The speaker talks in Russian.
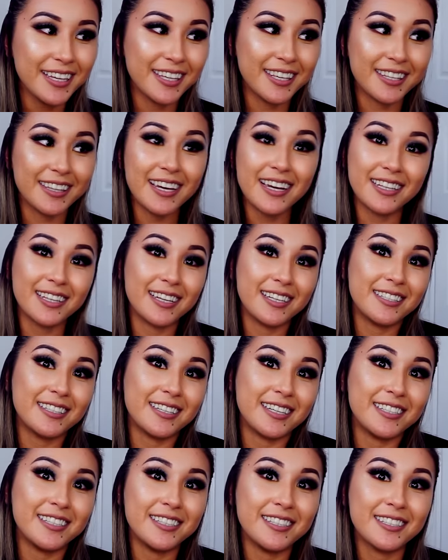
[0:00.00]
Еда это
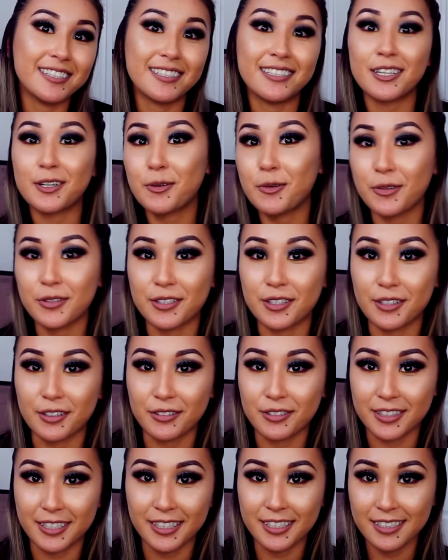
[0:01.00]
один из наркотиков,
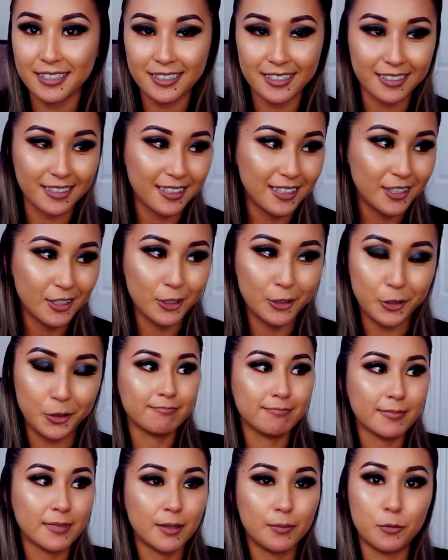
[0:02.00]
знаете, что
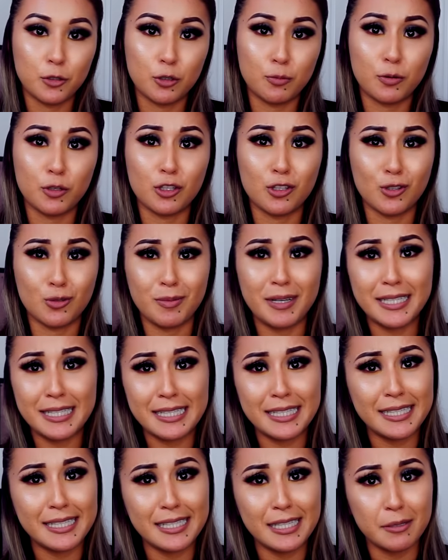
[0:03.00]
можно просто с ума
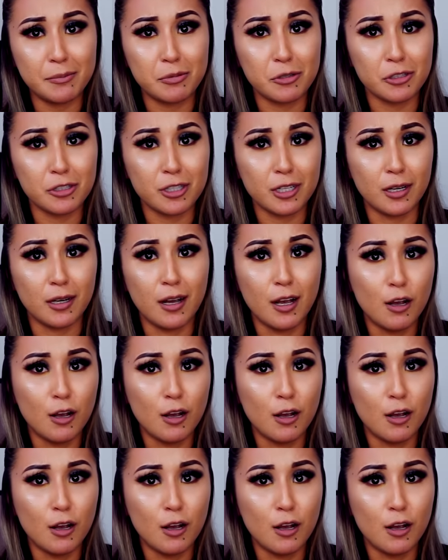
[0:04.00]
сойти и просто...